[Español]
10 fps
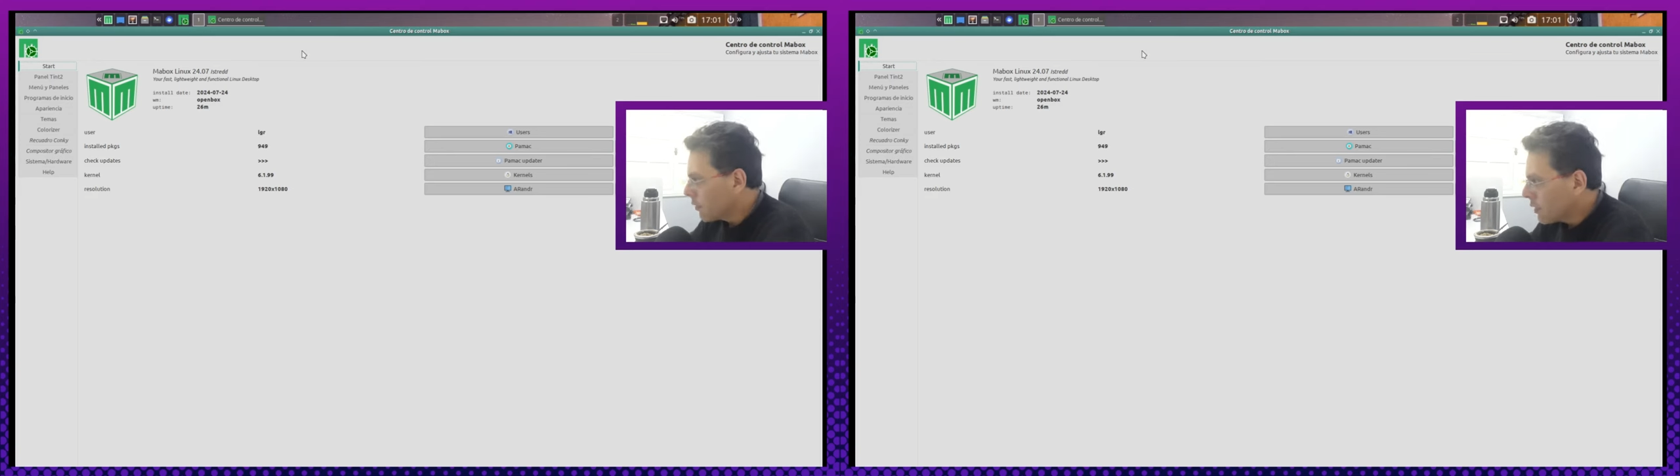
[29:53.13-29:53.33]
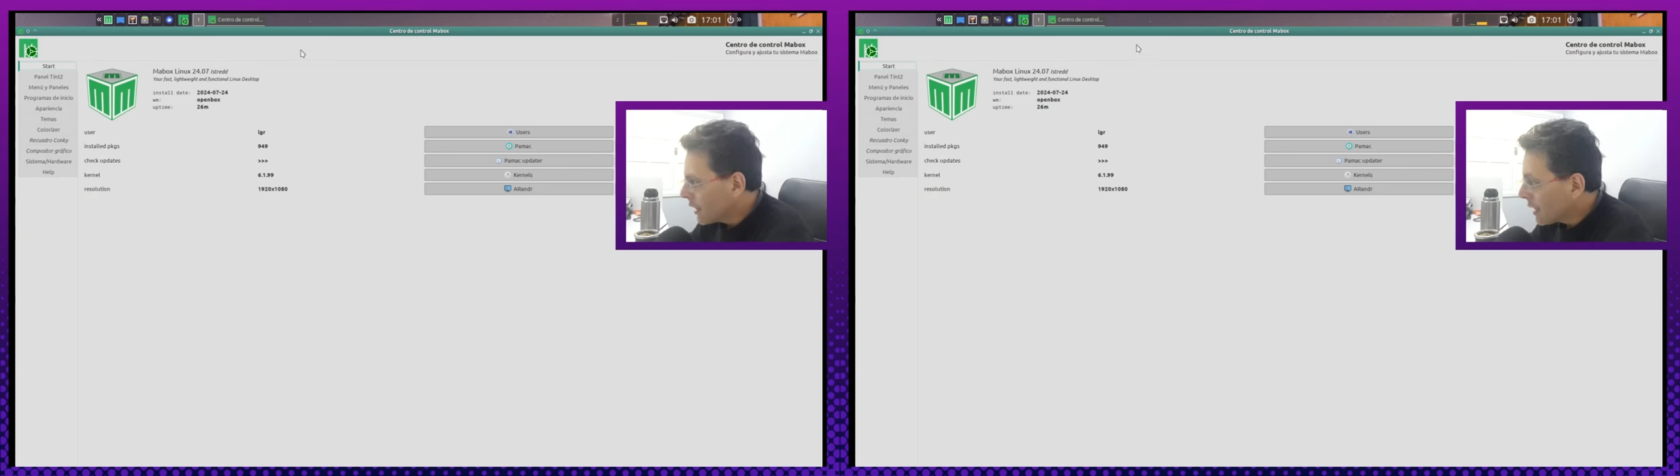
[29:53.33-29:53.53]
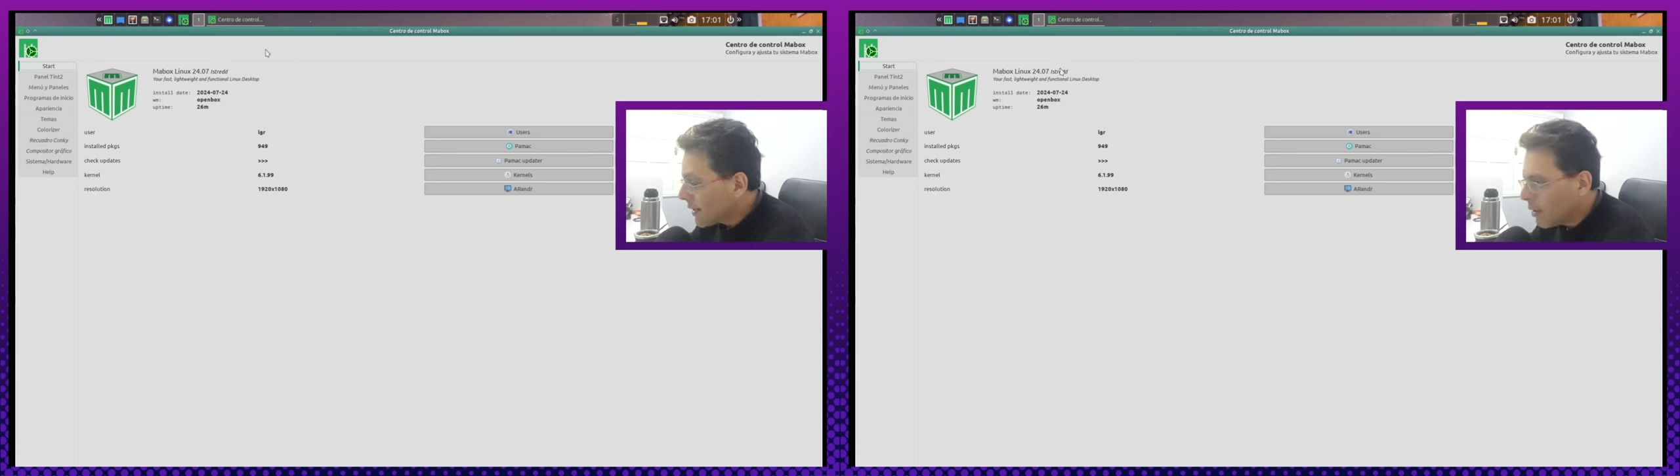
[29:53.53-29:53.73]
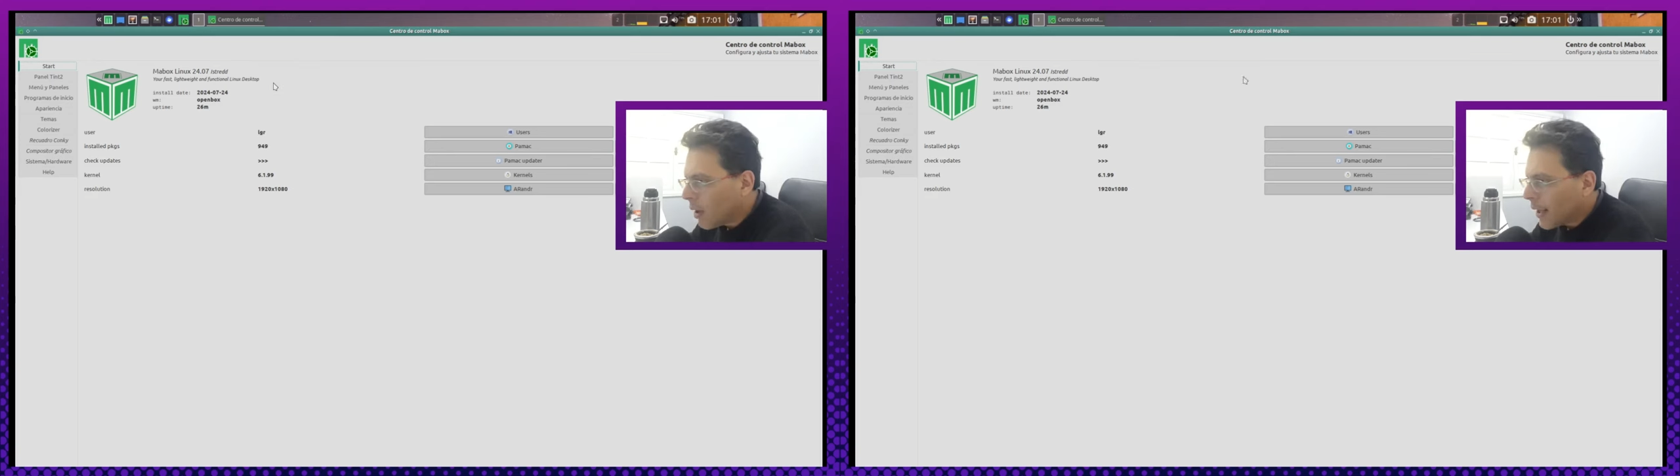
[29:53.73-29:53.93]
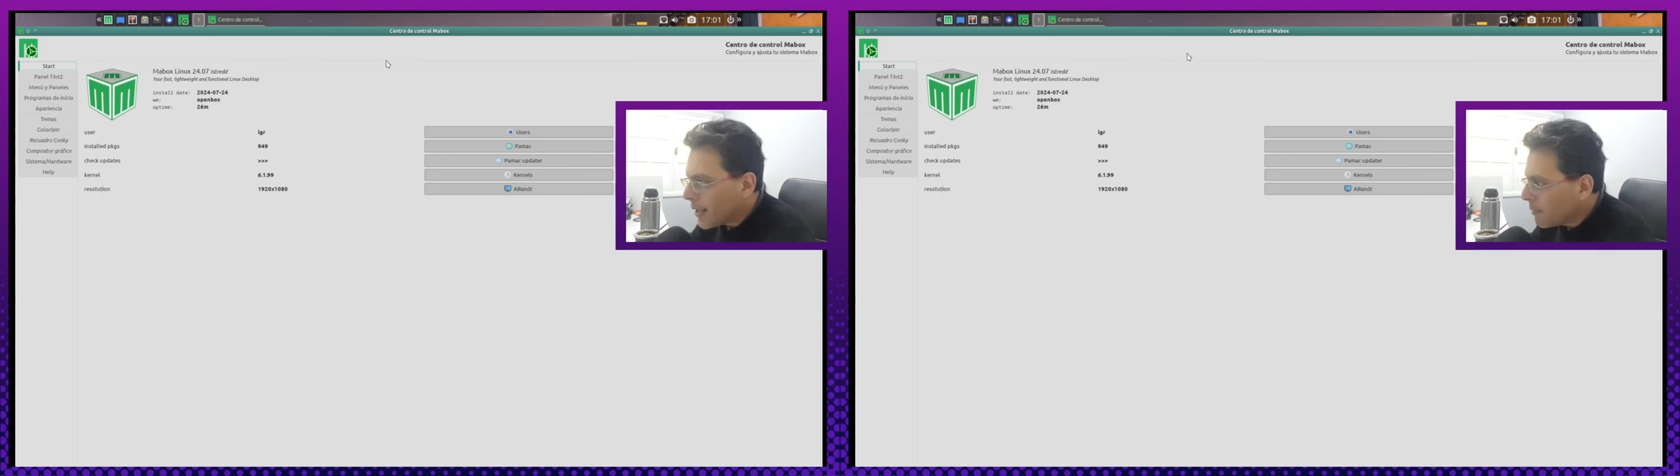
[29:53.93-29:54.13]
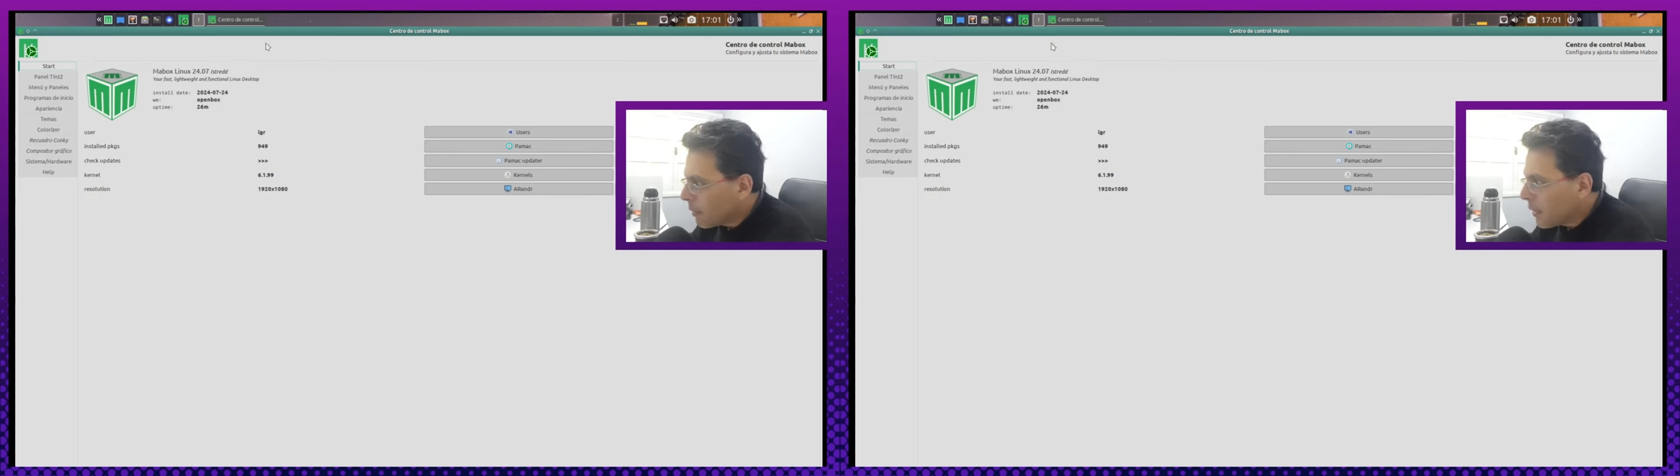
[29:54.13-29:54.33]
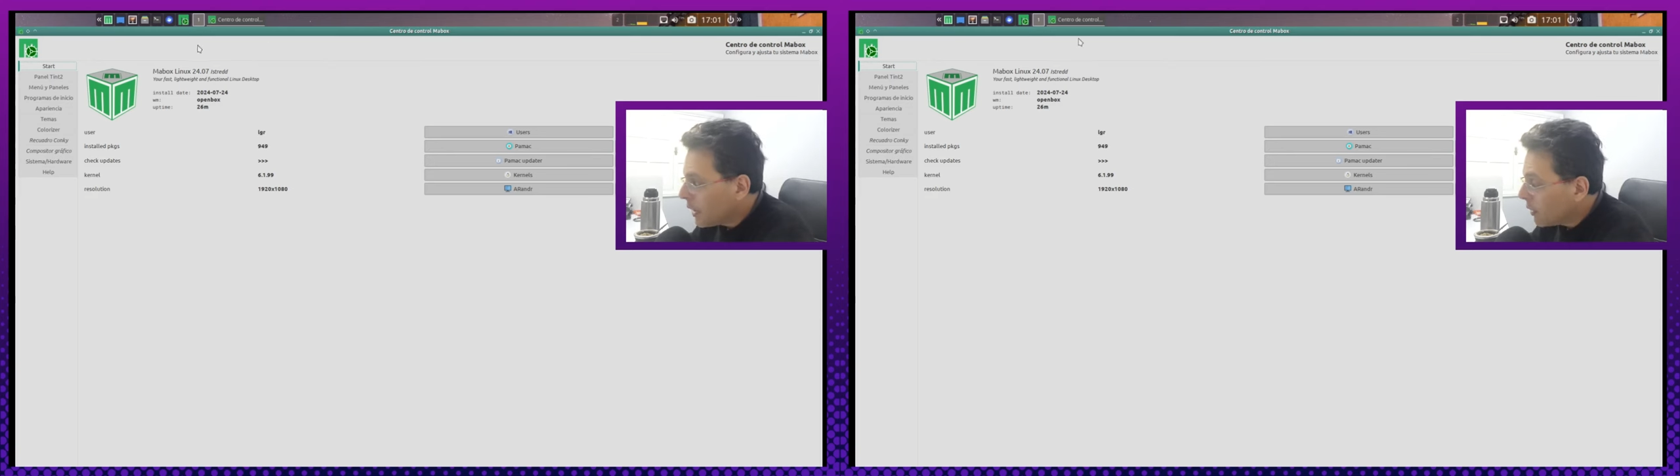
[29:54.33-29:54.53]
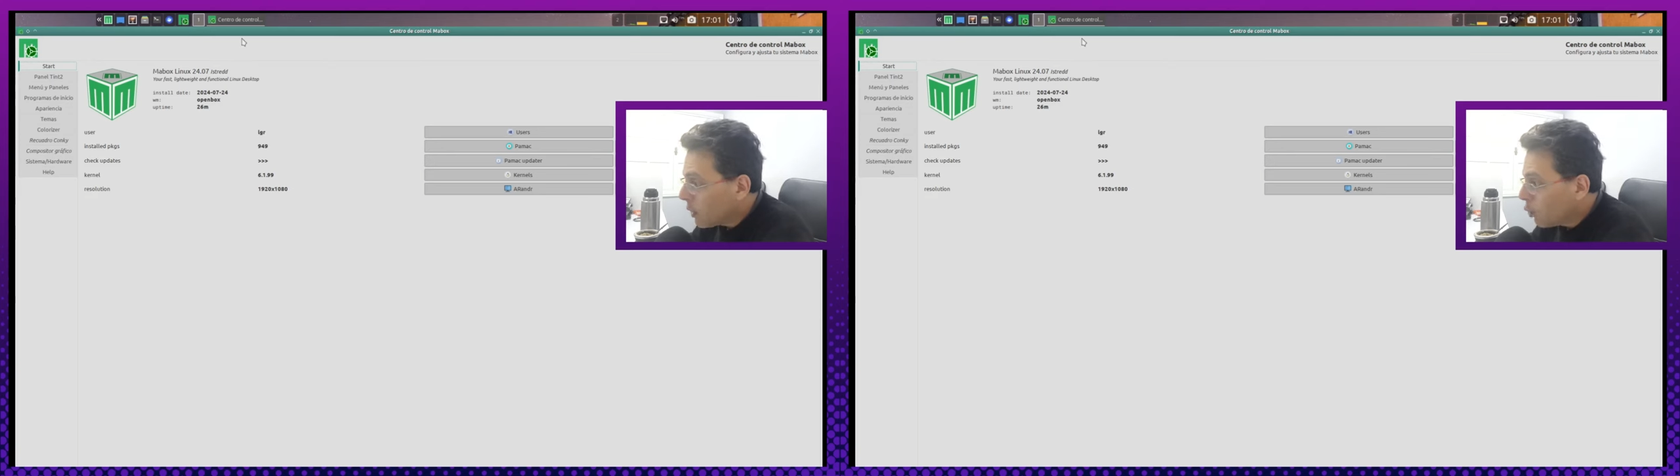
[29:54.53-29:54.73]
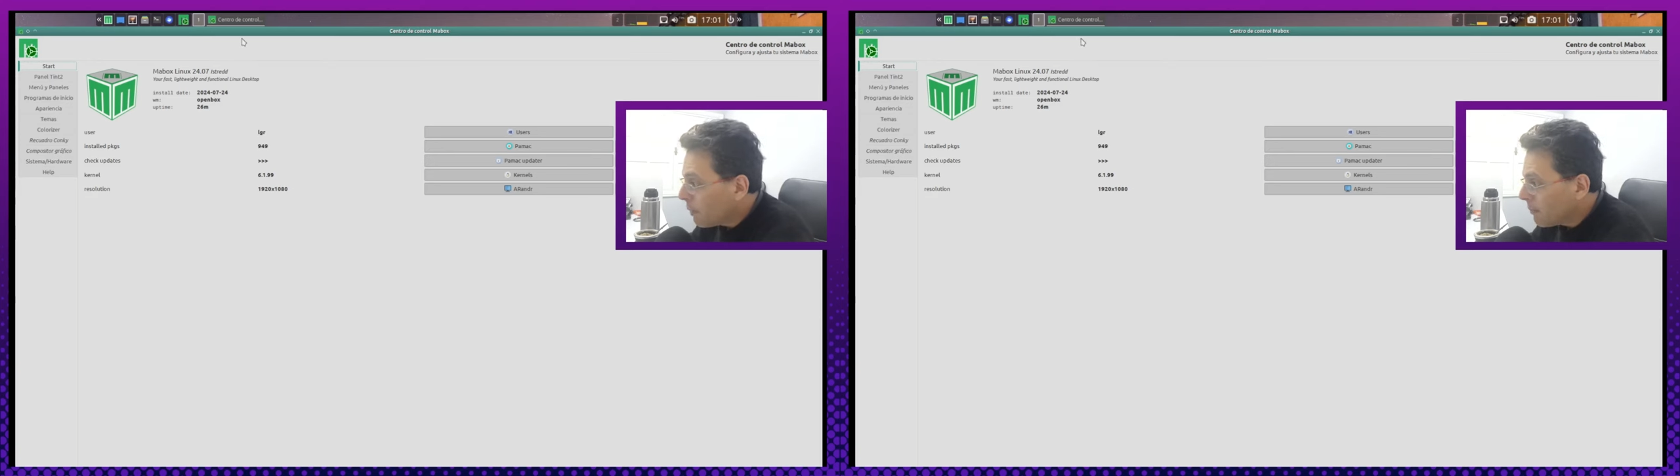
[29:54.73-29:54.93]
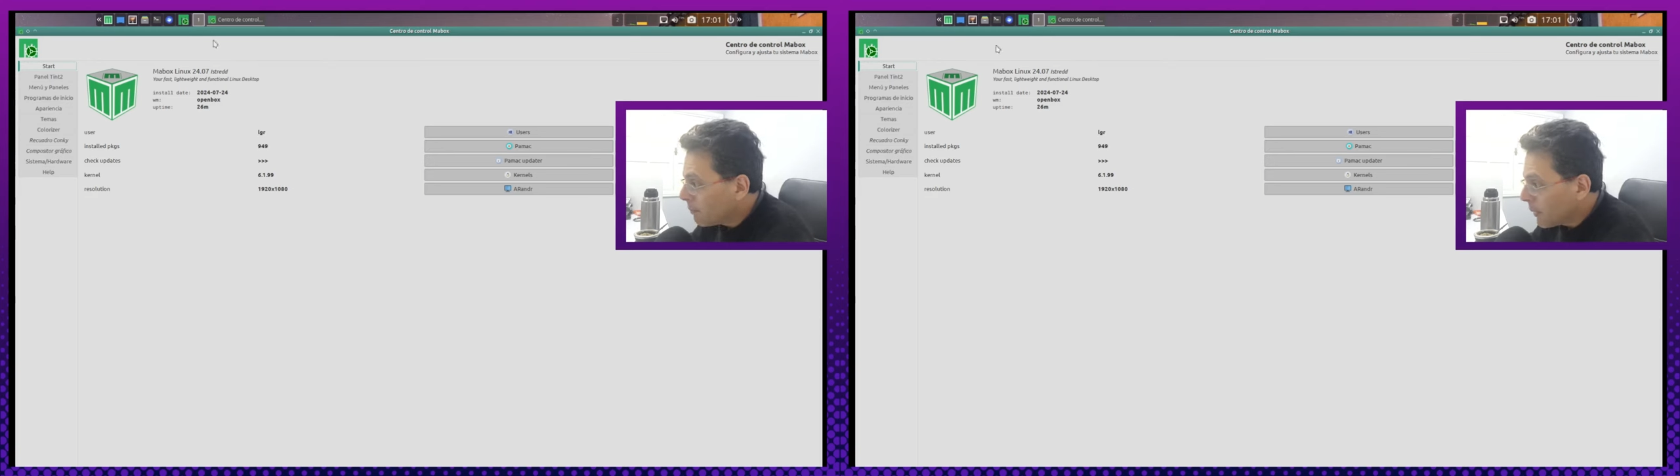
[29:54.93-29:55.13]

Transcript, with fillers: Se está haciendo larguísimo el video, disculpen,